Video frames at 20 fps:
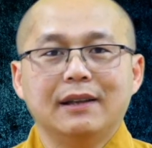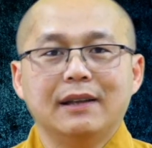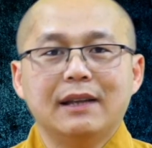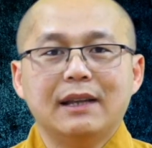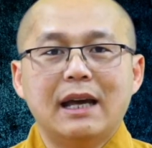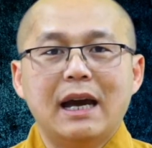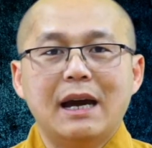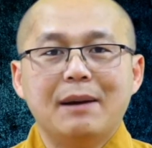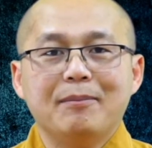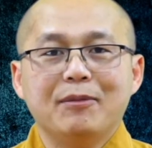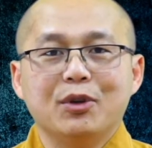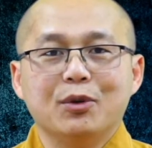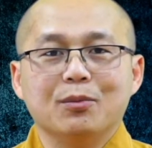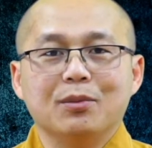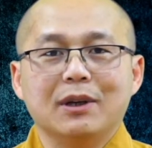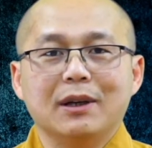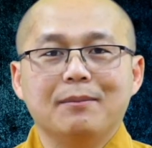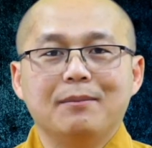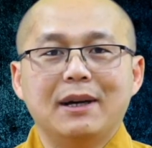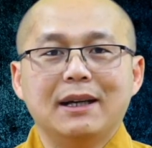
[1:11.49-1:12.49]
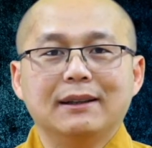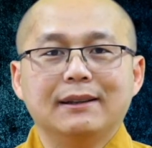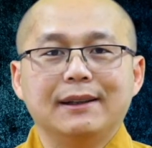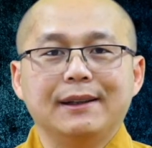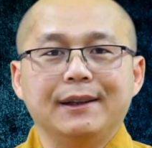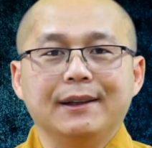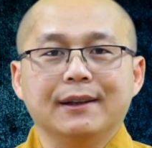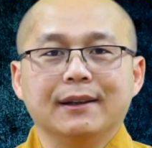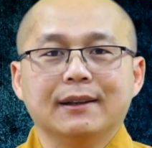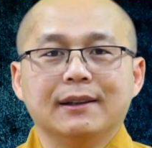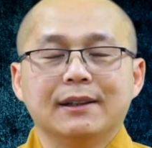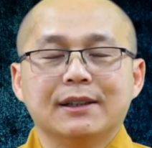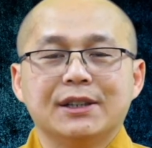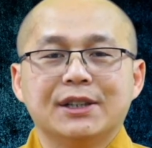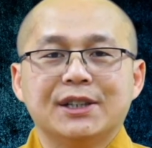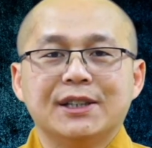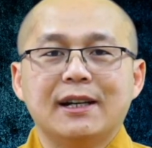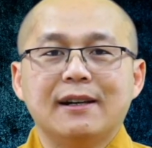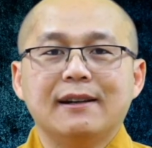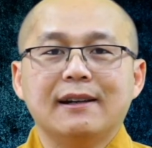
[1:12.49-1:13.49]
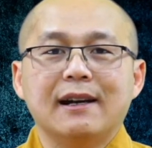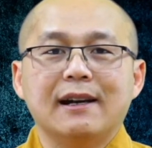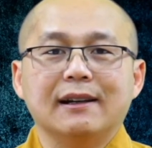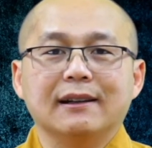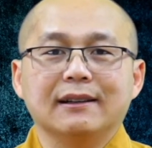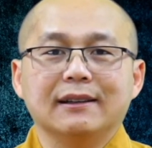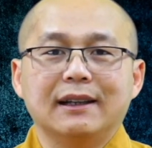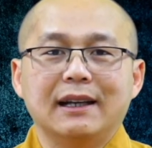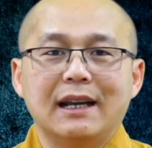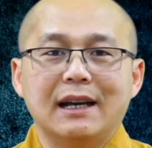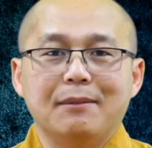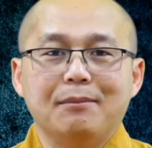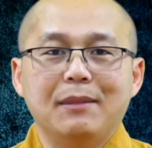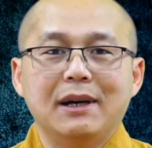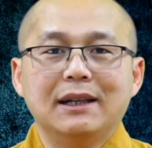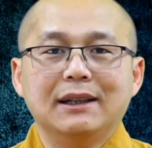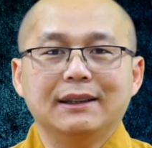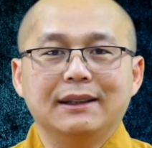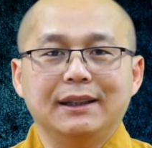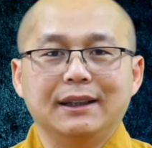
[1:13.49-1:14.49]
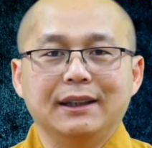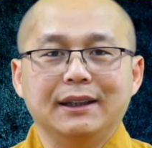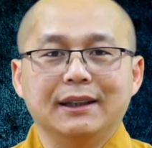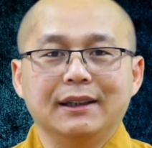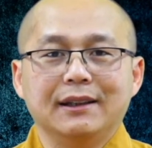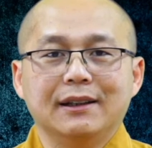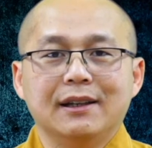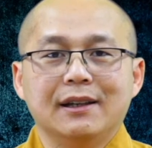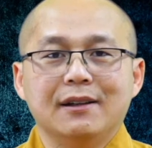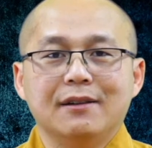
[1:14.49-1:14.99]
tham dục là bất thiện, sân hận là bất thiện